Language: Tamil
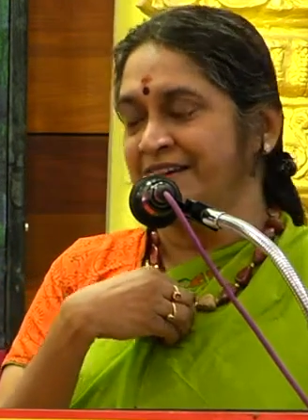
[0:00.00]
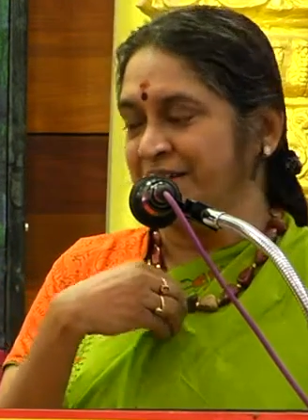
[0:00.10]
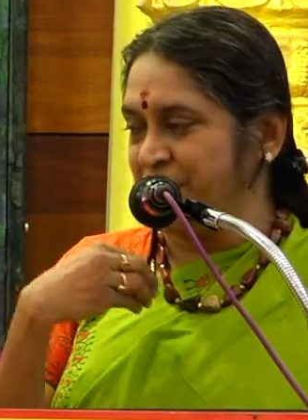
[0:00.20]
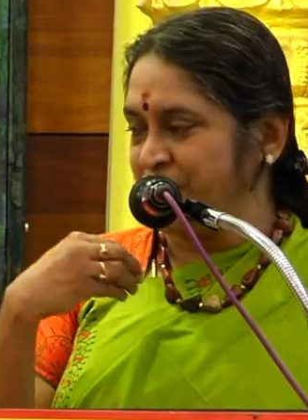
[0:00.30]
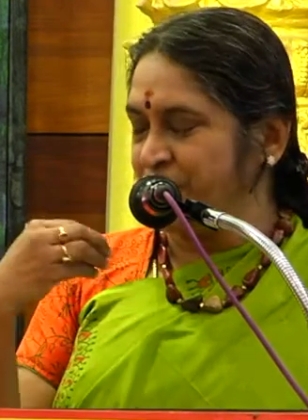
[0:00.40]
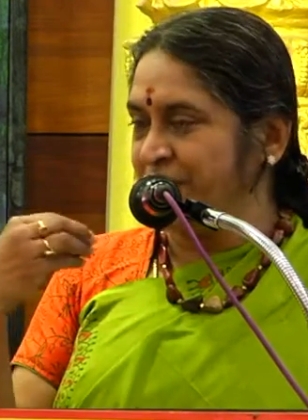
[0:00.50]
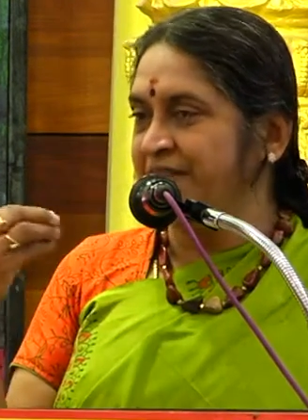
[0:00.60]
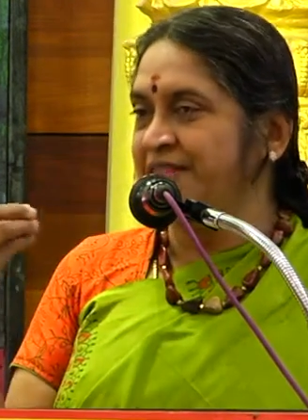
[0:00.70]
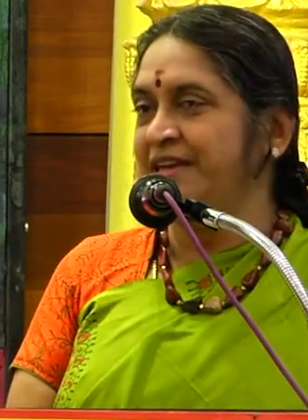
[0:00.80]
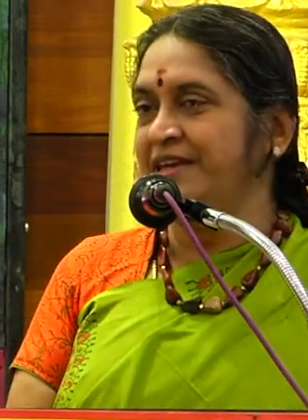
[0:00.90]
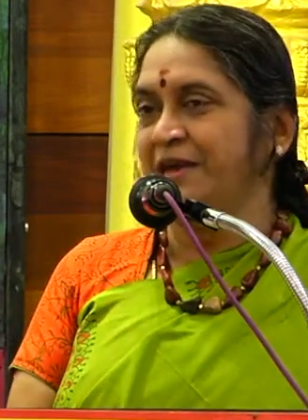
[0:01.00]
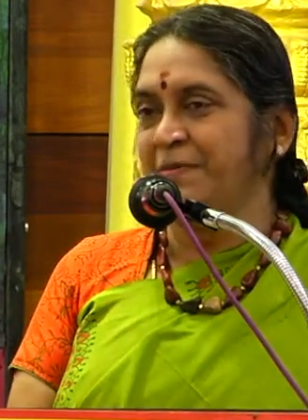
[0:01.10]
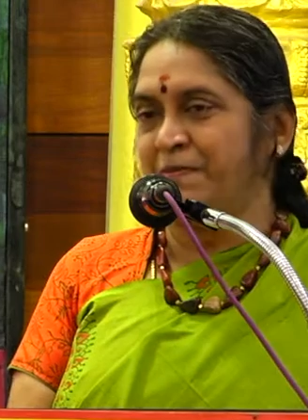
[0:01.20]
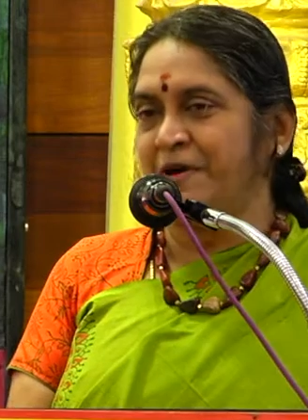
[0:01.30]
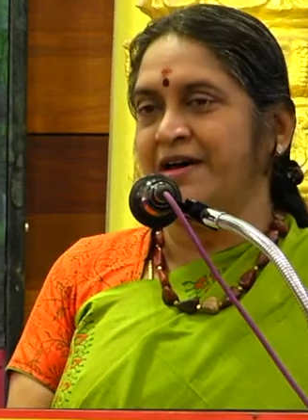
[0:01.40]
தன் குழந்தையை
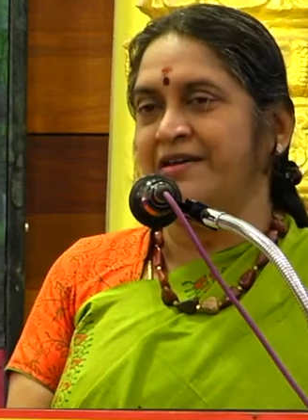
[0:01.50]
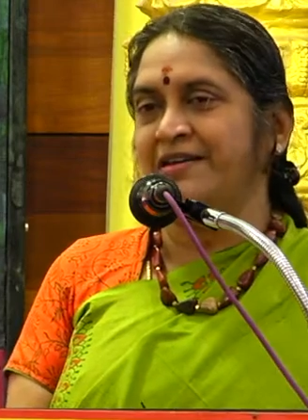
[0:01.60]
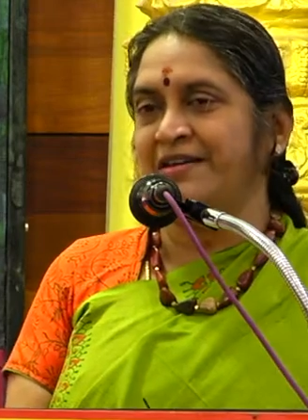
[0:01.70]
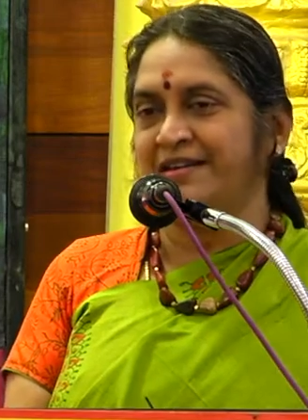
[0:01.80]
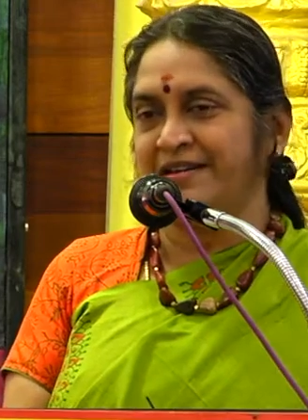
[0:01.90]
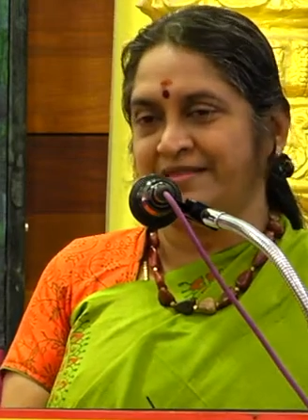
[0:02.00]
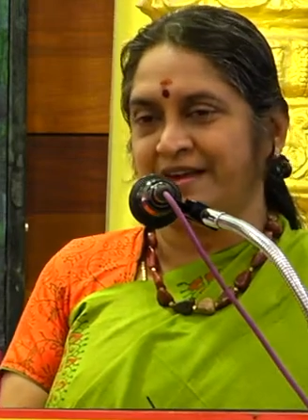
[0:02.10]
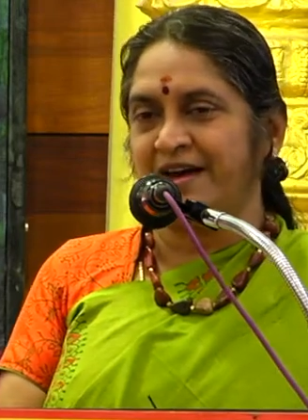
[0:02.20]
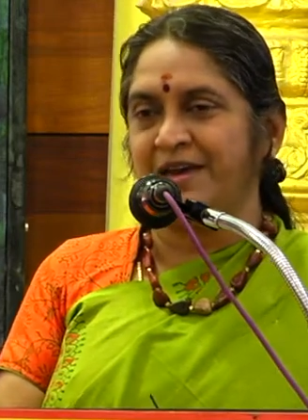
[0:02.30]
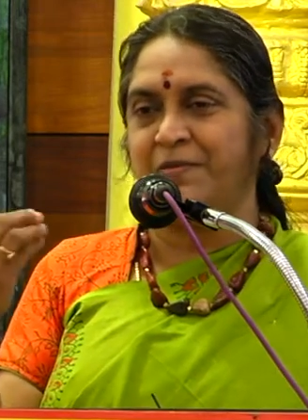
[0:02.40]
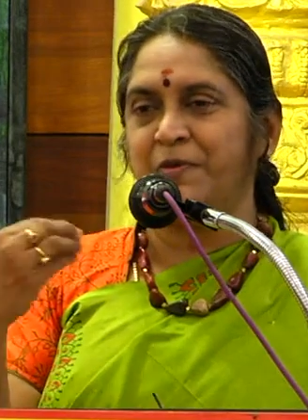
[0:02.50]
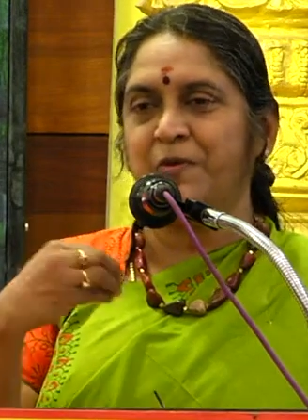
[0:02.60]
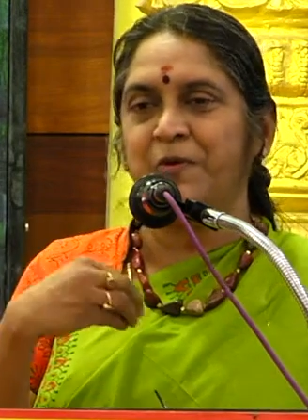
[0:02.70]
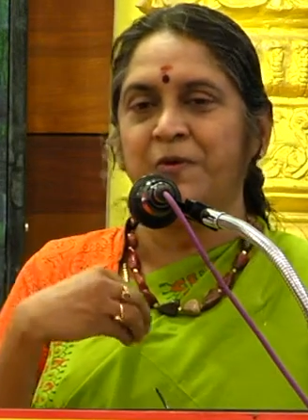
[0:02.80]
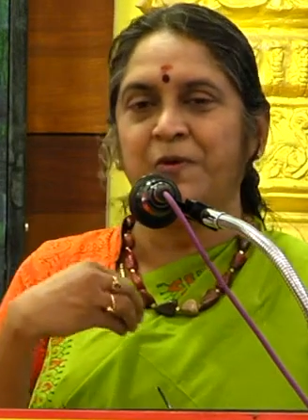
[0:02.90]
பார்க்கிற தாய்
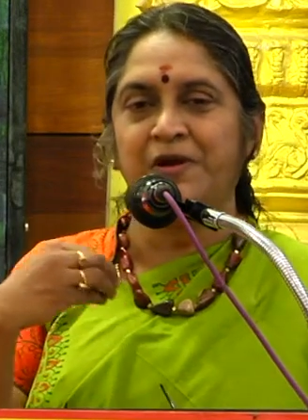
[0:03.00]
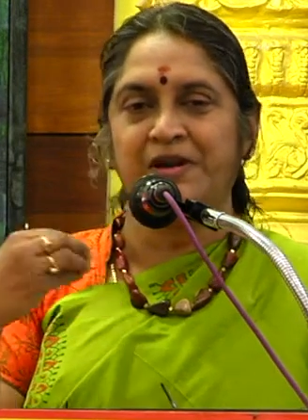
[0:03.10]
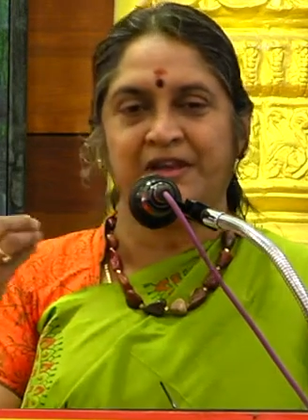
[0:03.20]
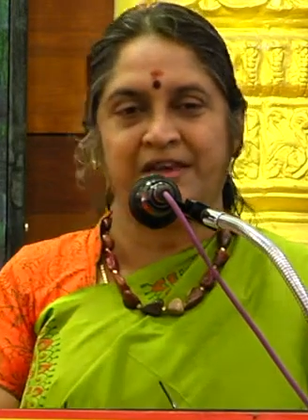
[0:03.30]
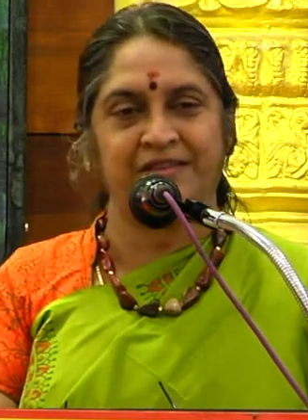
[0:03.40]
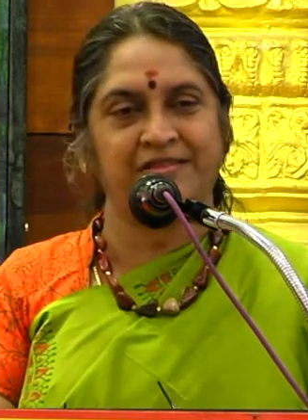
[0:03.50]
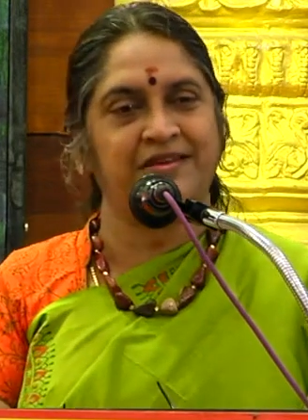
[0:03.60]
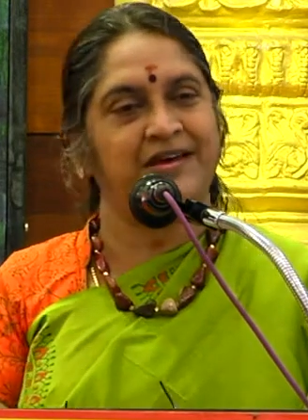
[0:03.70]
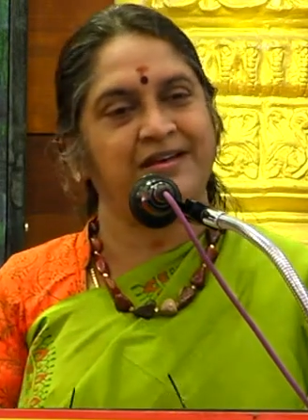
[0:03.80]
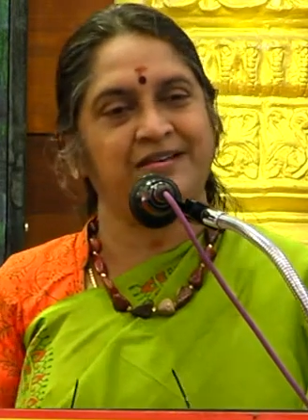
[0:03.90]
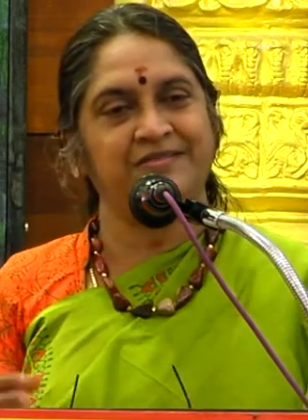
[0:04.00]
போல் நினைத்தார்